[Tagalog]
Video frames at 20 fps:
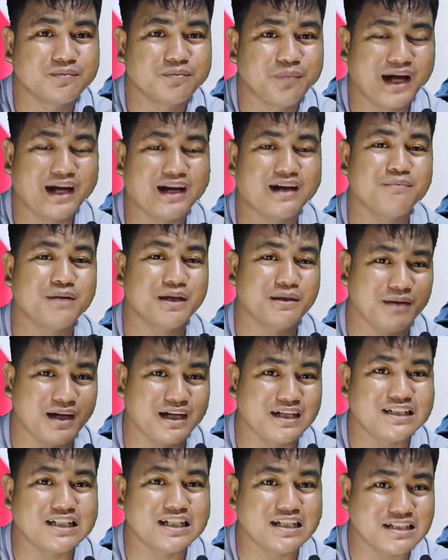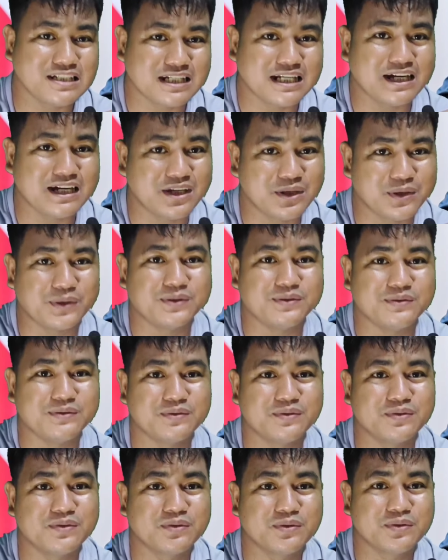Para may maisisi ngayon
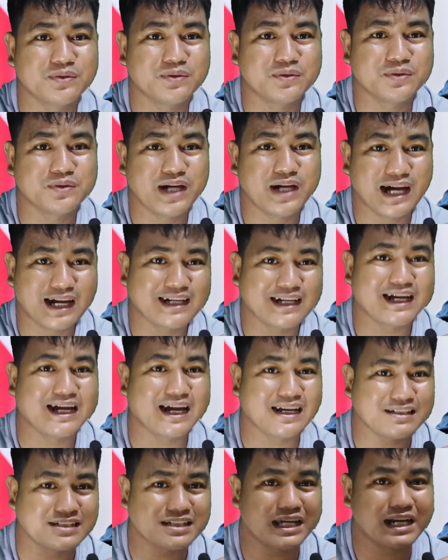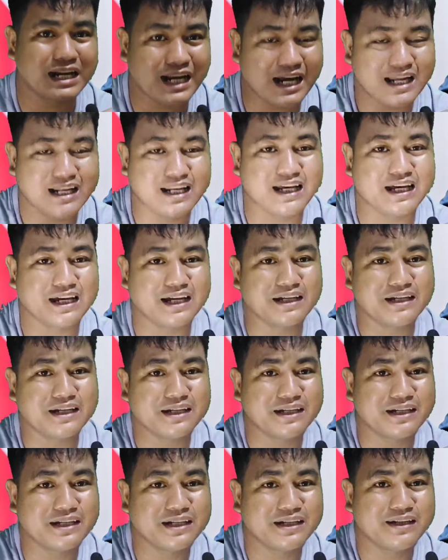ang cancer rally
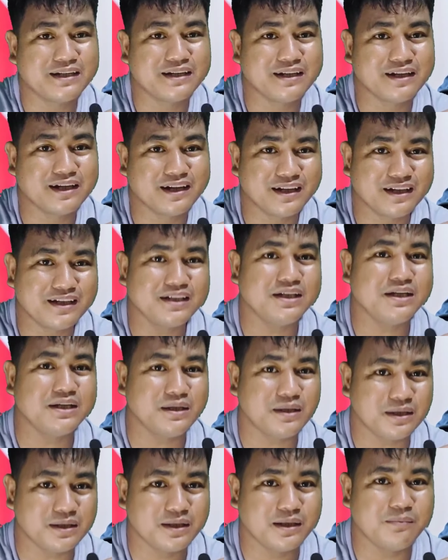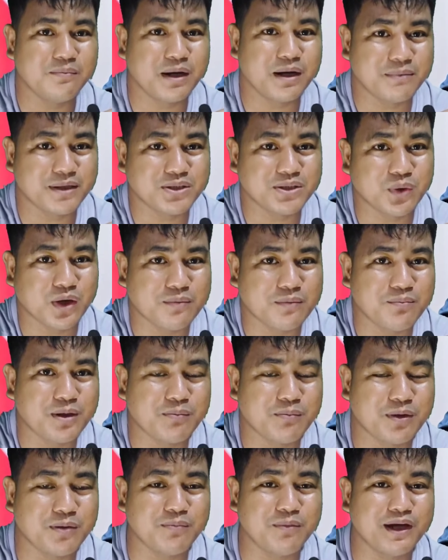ay eh, iba ba to kay
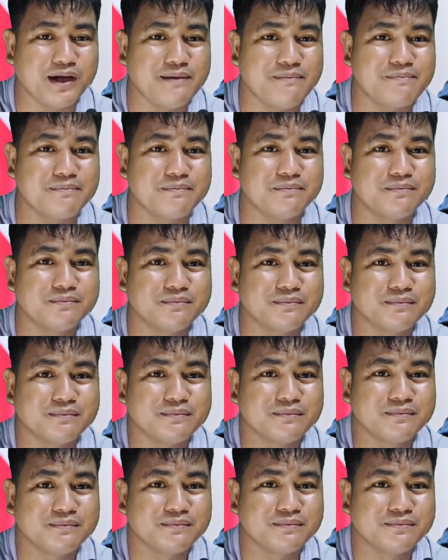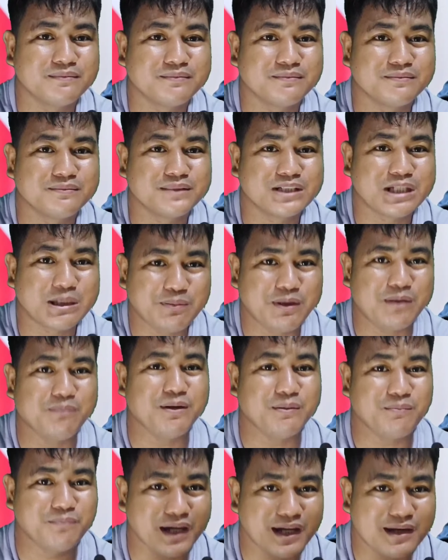PBBM? Si
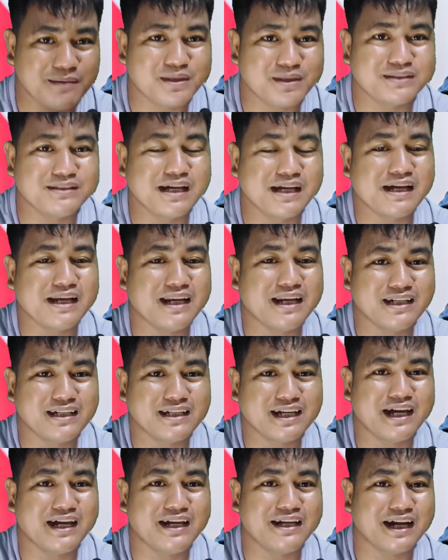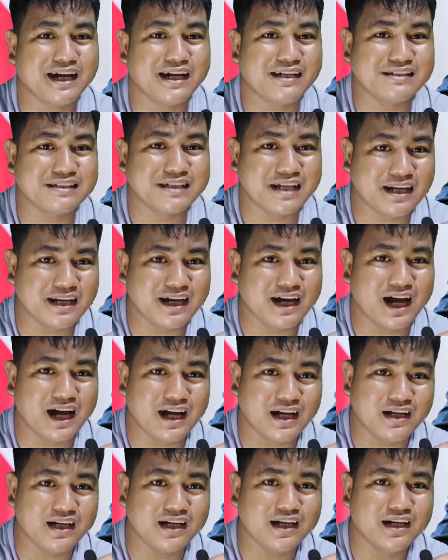PBBM ang dahilan kaya nakancel
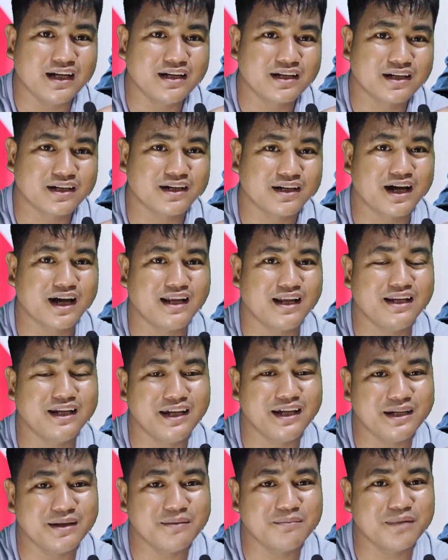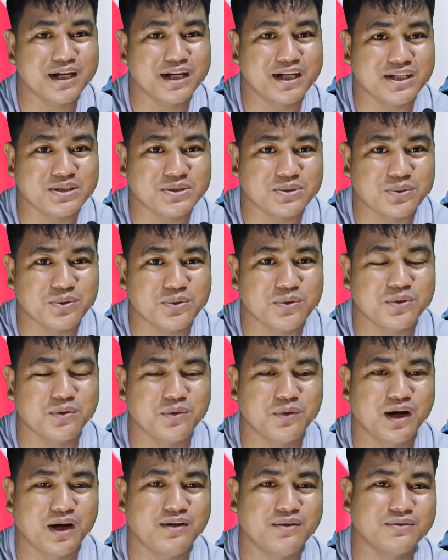ang rally ng maisog.
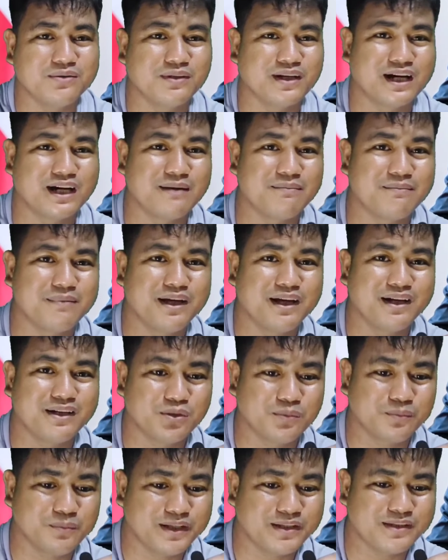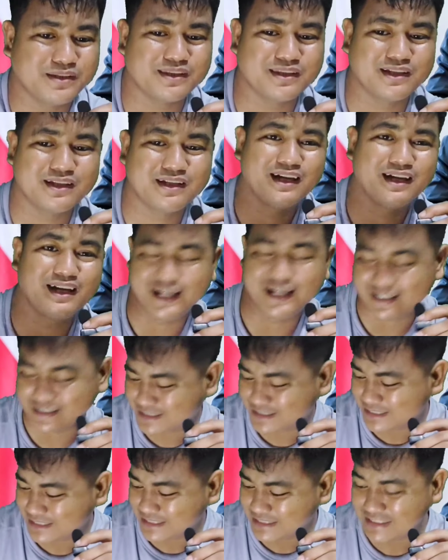Wow, grabe ang lupet.
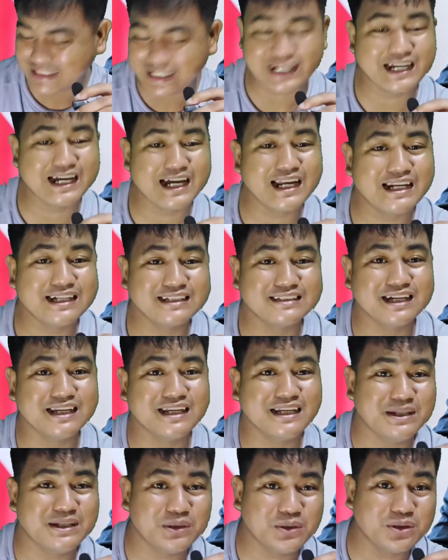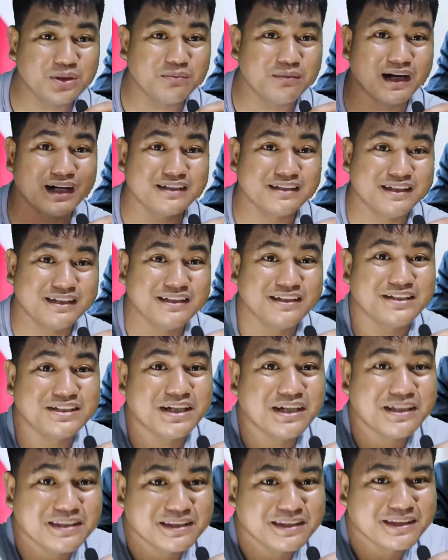Ang tindi talaga ng talino ng mga
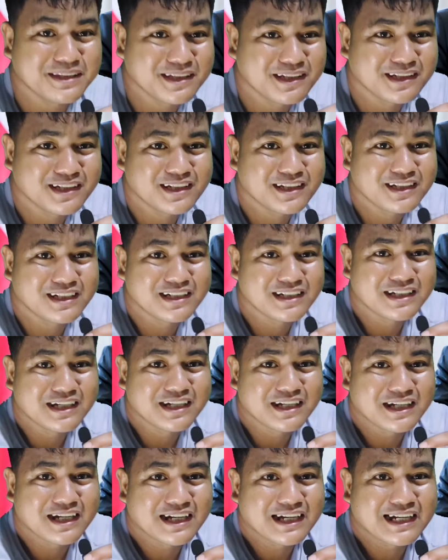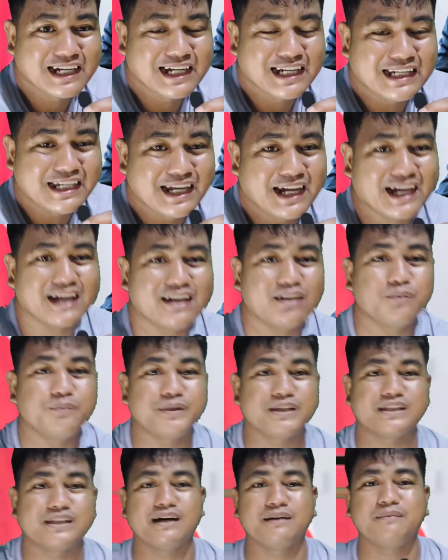didishit. Ganyan
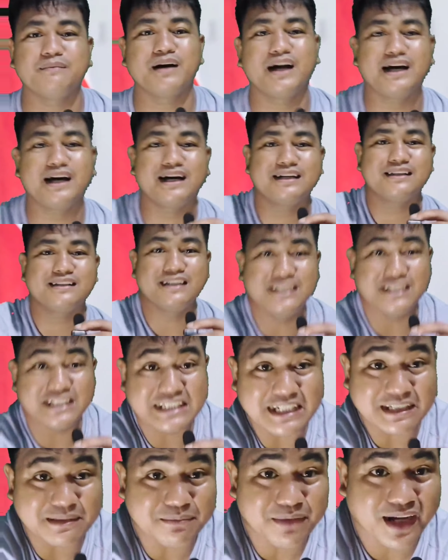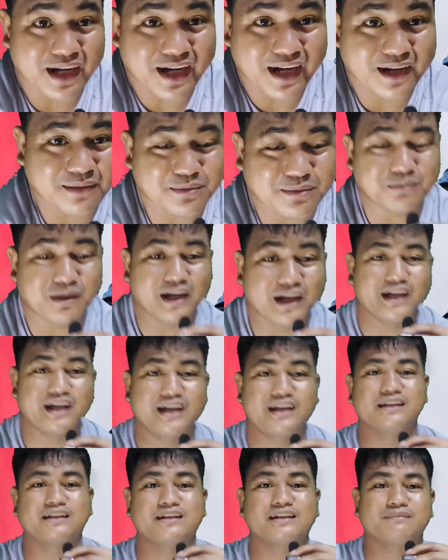kalupit ang mga didishit mga
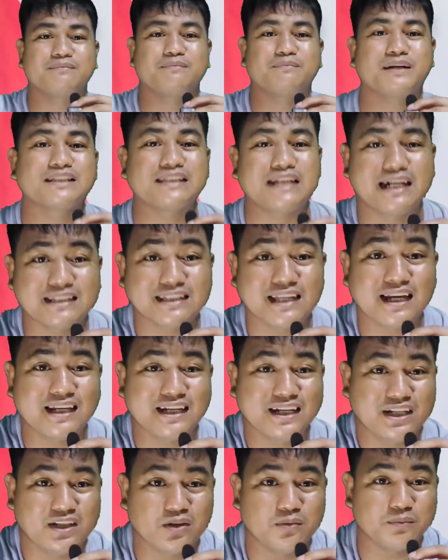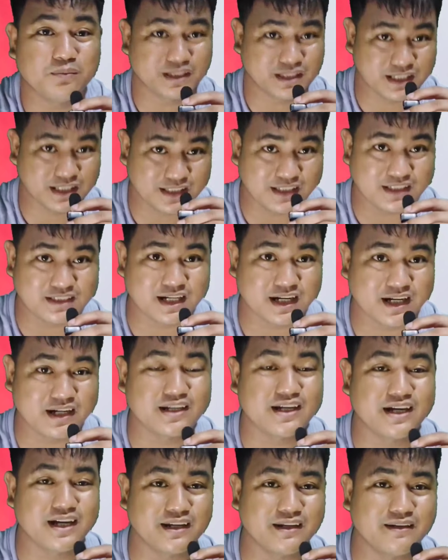kababayan. Matatalino pagdating sa
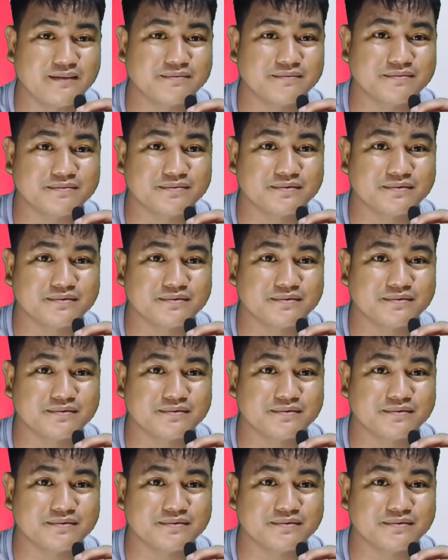ganyan.